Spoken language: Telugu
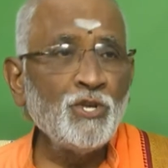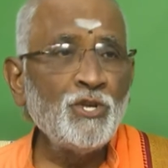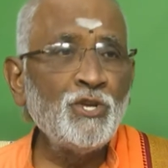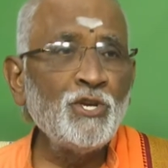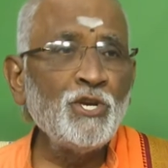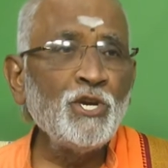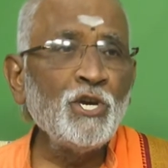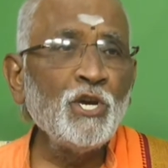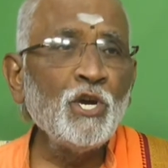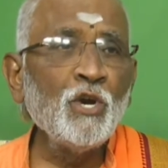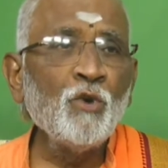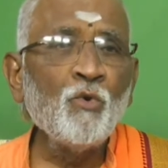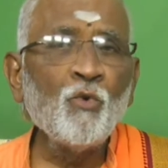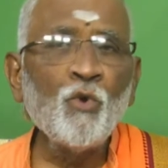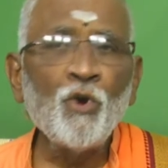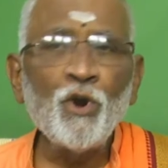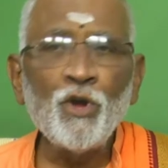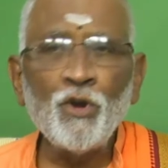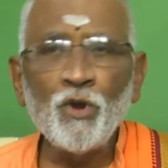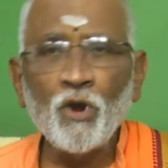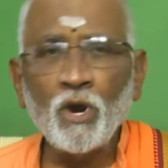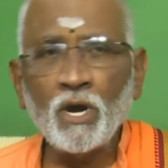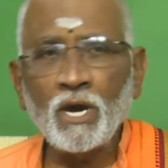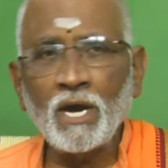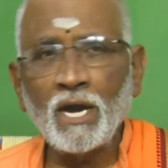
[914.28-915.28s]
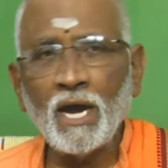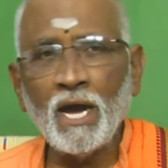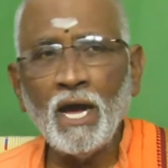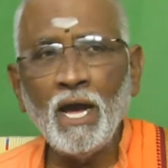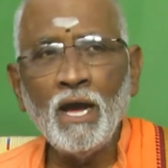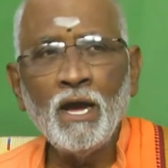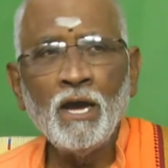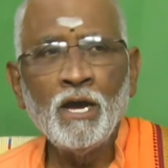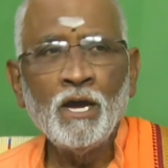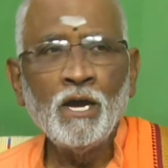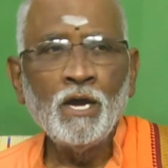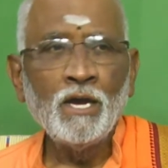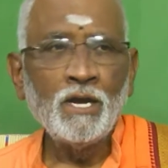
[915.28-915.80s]
జీవుడు యొక్క
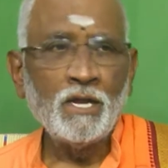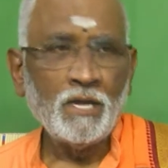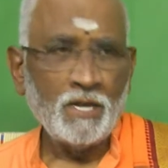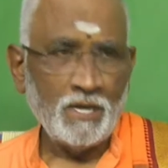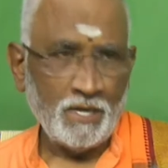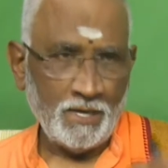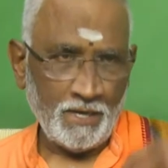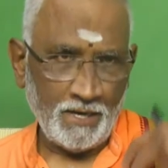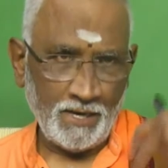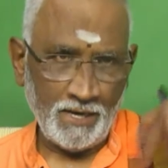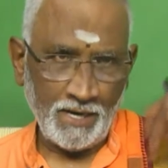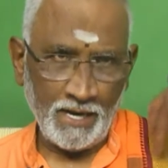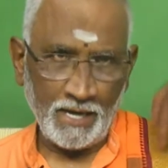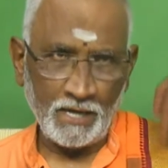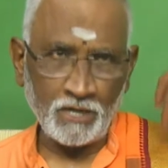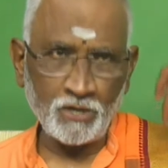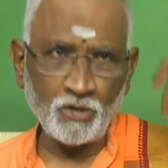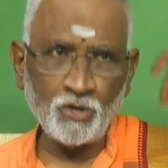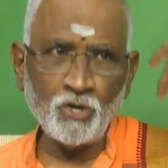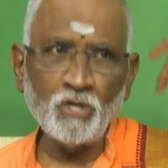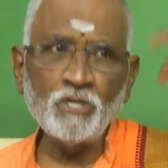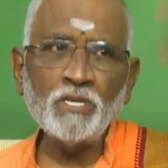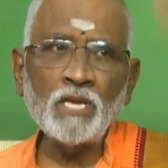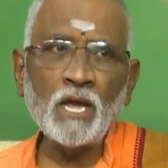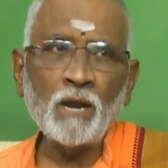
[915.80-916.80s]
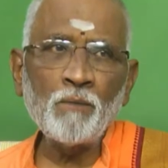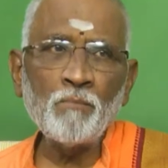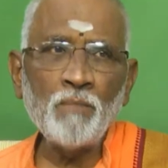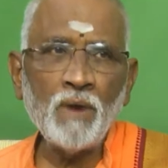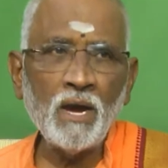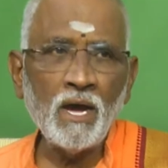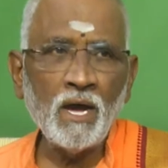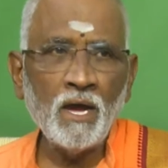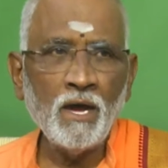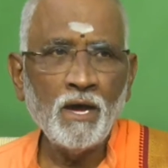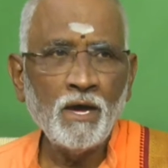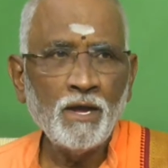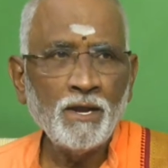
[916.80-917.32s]
నెక్స్ట్ జన్మ
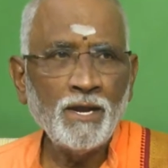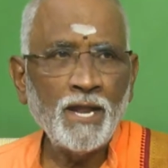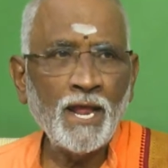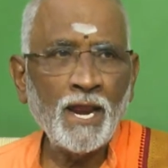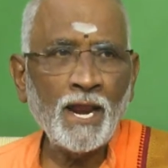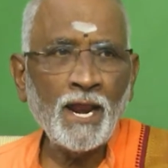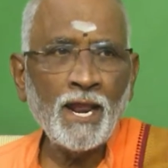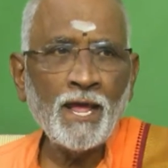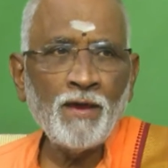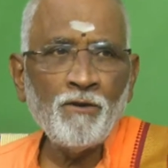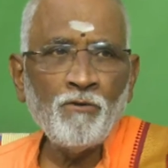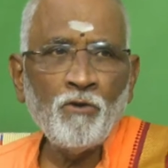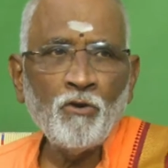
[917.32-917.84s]
నిర్ణయం